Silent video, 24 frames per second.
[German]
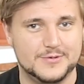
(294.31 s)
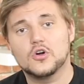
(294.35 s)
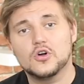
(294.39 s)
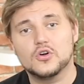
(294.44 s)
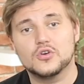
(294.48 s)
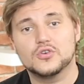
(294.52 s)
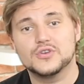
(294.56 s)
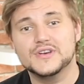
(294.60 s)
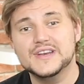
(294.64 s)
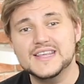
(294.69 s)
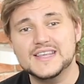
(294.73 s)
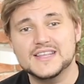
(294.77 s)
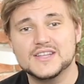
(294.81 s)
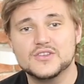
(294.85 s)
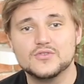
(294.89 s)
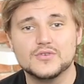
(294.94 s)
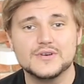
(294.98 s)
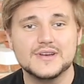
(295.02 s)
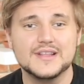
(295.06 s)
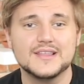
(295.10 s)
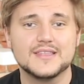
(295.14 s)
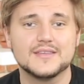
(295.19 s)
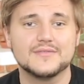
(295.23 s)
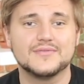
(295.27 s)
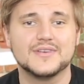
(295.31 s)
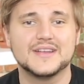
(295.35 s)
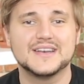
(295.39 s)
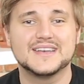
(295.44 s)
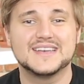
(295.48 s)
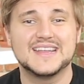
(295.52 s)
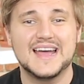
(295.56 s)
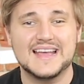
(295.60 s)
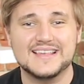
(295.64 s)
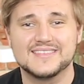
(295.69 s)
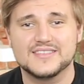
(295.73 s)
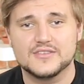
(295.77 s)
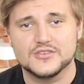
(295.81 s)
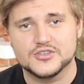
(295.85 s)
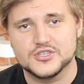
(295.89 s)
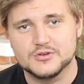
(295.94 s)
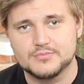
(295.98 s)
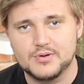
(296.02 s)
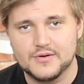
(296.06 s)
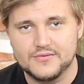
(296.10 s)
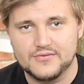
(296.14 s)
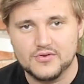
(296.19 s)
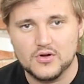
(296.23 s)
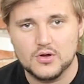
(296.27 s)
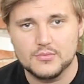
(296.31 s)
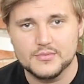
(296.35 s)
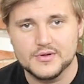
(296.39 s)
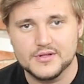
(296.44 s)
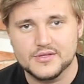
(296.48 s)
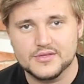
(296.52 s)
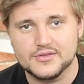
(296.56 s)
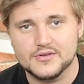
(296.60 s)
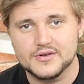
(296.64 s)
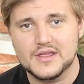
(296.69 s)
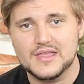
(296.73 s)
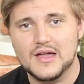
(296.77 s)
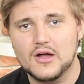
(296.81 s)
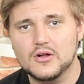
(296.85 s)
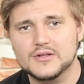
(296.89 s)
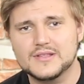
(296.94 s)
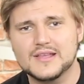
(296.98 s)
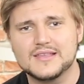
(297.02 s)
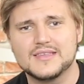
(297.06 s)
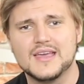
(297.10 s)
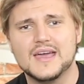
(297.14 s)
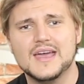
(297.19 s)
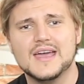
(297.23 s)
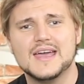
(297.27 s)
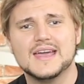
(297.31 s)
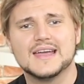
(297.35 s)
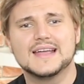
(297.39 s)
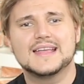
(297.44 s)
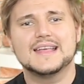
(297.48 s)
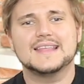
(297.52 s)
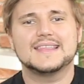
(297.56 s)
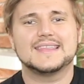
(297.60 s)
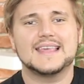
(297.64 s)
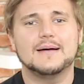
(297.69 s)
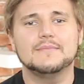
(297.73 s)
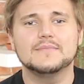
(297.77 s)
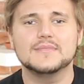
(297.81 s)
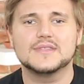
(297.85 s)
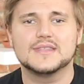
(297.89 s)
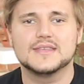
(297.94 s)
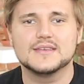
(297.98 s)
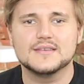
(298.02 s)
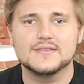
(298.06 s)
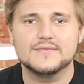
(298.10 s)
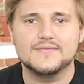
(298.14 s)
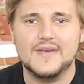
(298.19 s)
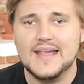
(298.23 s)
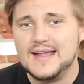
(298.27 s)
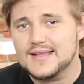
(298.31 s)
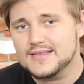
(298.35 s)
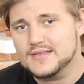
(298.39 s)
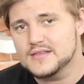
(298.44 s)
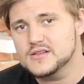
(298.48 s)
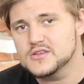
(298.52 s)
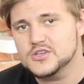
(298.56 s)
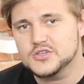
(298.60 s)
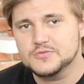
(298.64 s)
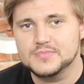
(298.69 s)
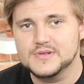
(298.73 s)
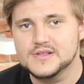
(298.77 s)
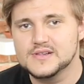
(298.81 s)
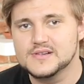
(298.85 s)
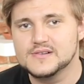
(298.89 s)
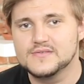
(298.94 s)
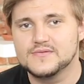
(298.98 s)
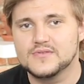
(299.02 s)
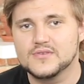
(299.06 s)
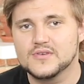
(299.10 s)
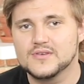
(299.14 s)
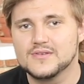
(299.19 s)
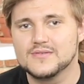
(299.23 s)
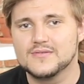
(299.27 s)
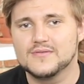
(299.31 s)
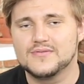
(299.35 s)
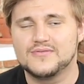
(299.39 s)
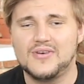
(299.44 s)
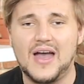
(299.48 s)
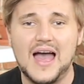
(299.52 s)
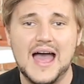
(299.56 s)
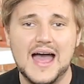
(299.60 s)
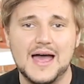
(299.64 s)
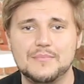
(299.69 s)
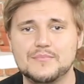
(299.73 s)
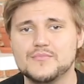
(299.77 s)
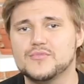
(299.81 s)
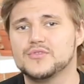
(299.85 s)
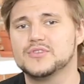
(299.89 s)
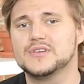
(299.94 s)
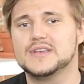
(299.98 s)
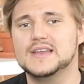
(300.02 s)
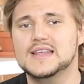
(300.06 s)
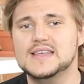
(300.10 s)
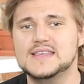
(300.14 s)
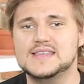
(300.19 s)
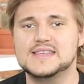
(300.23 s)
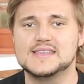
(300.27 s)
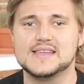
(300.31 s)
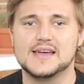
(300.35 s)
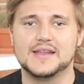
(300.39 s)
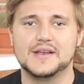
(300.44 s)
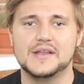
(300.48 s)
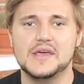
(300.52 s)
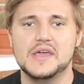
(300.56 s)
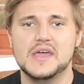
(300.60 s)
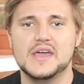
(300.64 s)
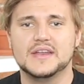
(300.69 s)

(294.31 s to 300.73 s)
Doch nicht nur diese fantastische Performance, sondern auch das gesamte Wechselspiel von Farben und Lichtern,